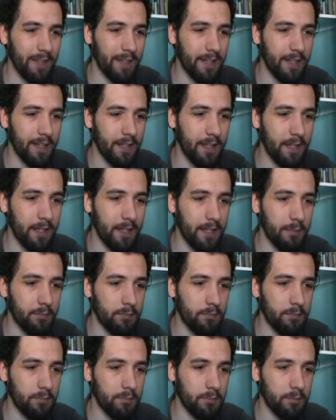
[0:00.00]
Eh,
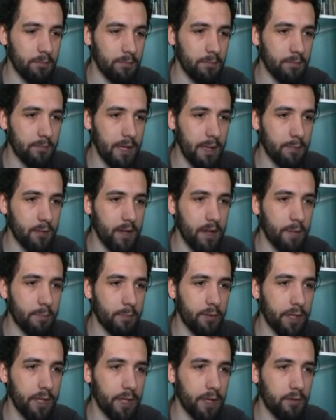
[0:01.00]
vamos a
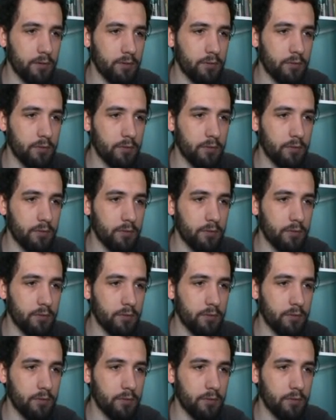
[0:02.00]
poner